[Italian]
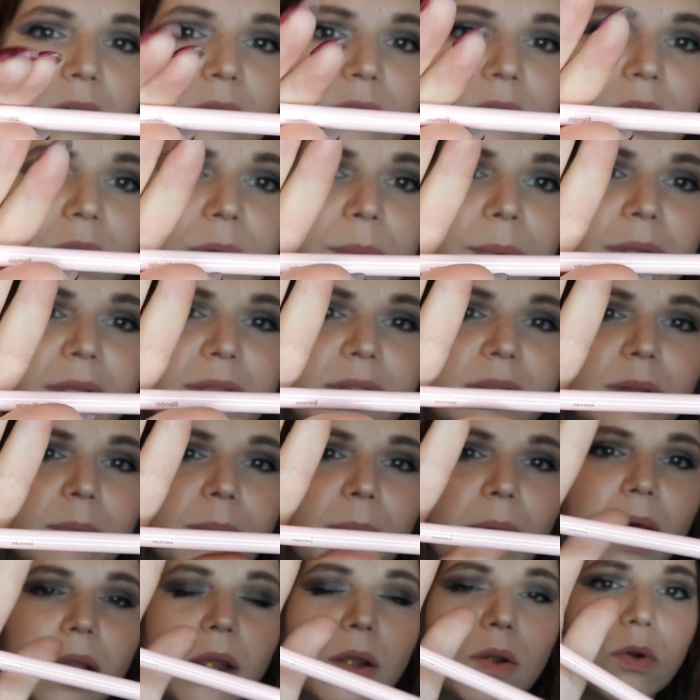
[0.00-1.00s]
veramente
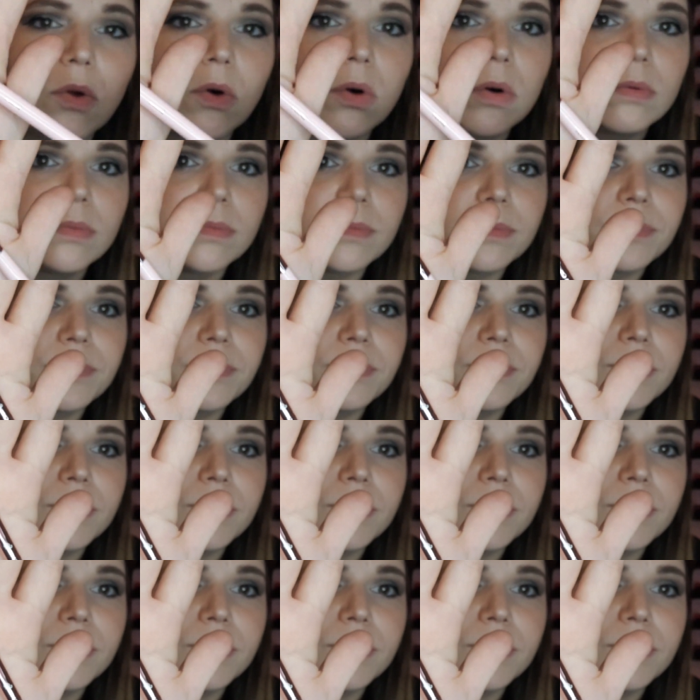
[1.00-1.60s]
bello,